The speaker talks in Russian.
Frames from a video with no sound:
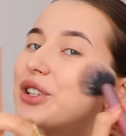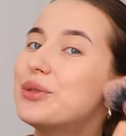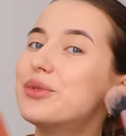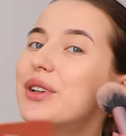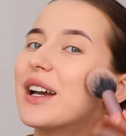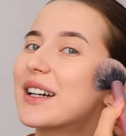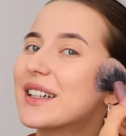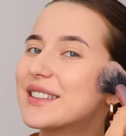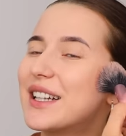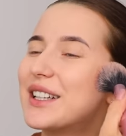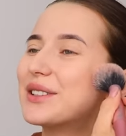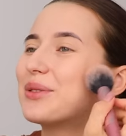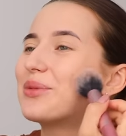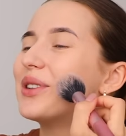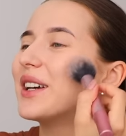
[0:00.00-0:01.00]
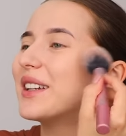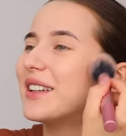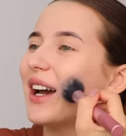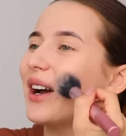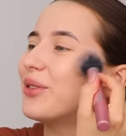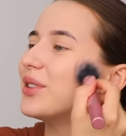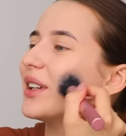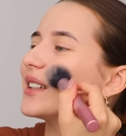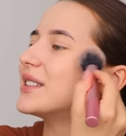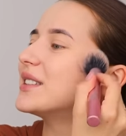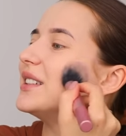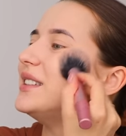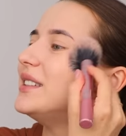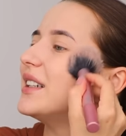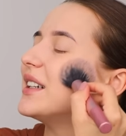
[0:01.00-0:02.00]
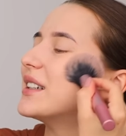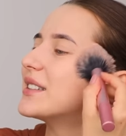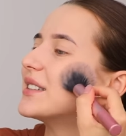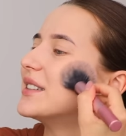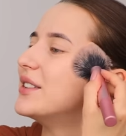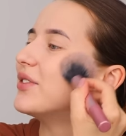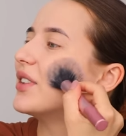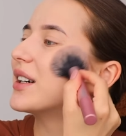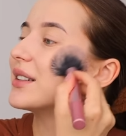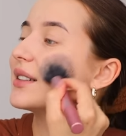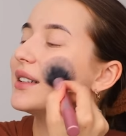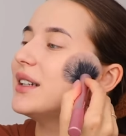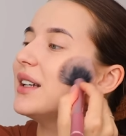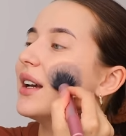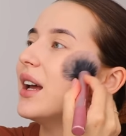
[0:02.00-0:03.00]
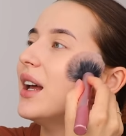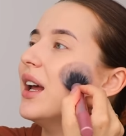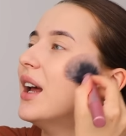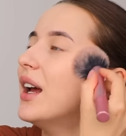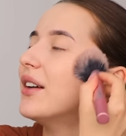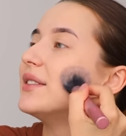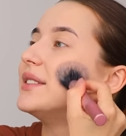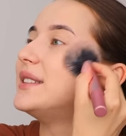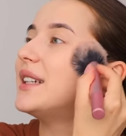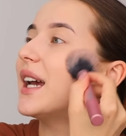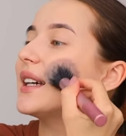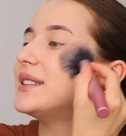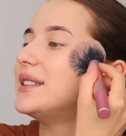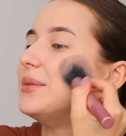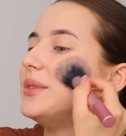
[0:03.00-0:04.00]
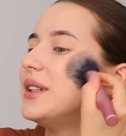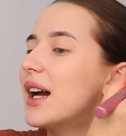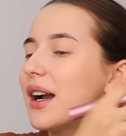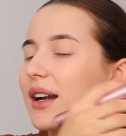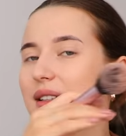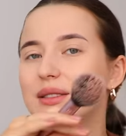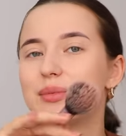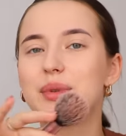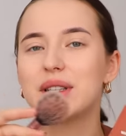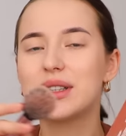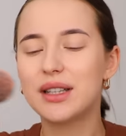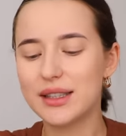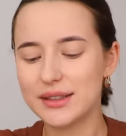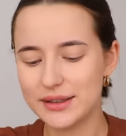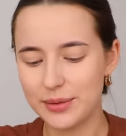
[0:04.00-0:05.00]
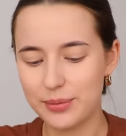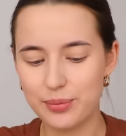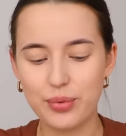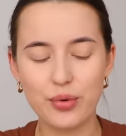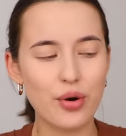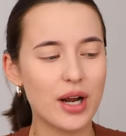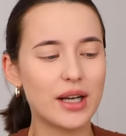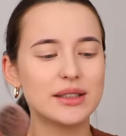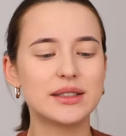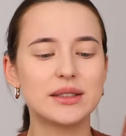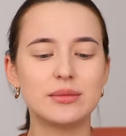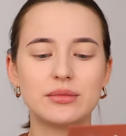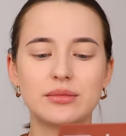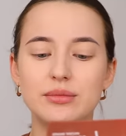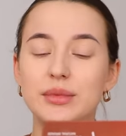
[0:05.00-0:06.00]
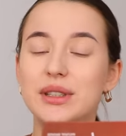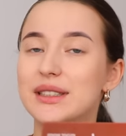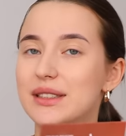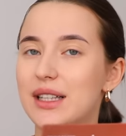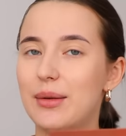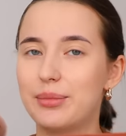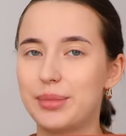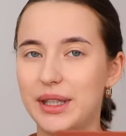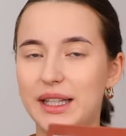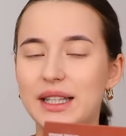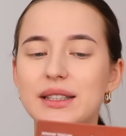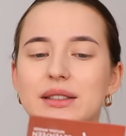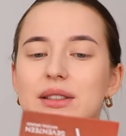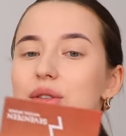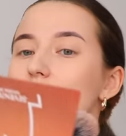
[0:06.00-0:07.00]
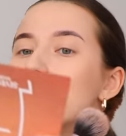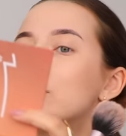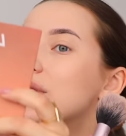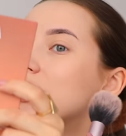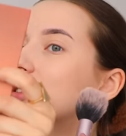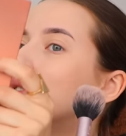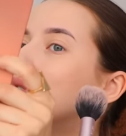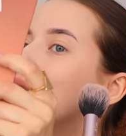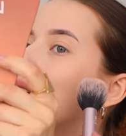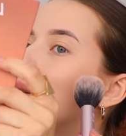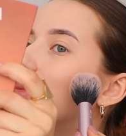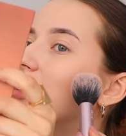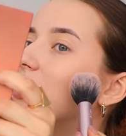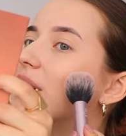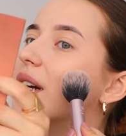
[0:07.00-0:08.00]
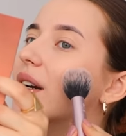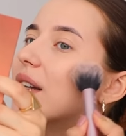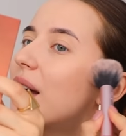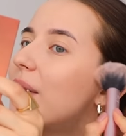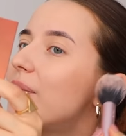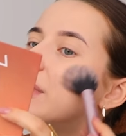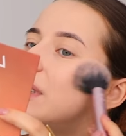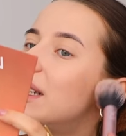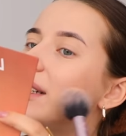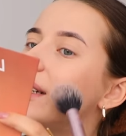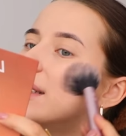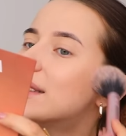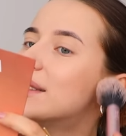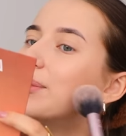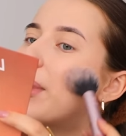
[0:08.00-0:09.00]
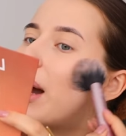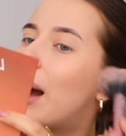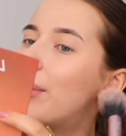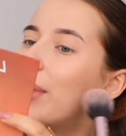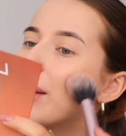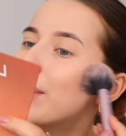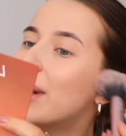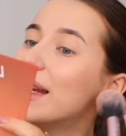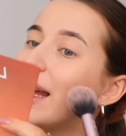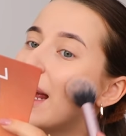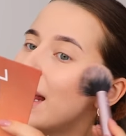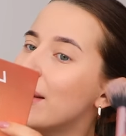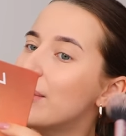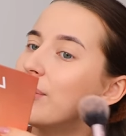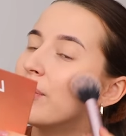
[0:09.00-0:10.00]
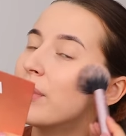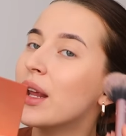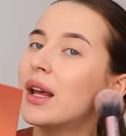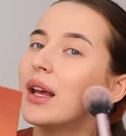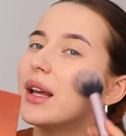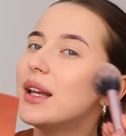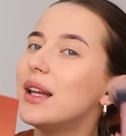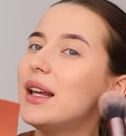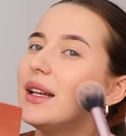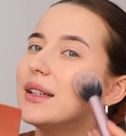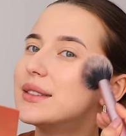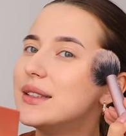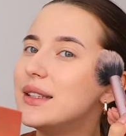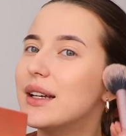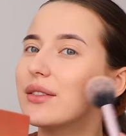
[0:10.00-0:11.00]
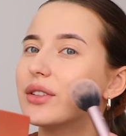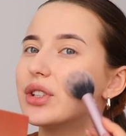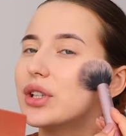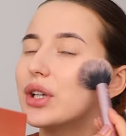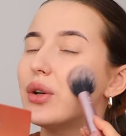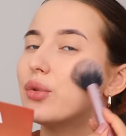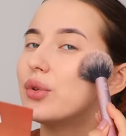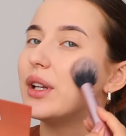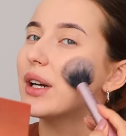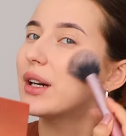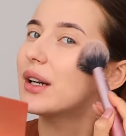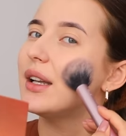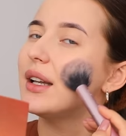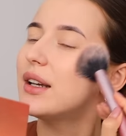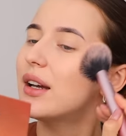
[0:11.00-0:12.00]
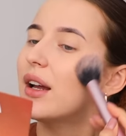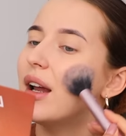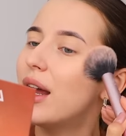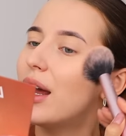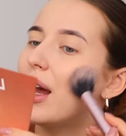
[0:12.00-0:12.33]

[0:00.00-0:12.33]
Почему я оказалась вообще одна? У нас интересные выходные. Вся семья разбрелась по разным местам. Прикиньте, такого у нас еще не было никогда. Денис с мамой моей и с Евочкой уехали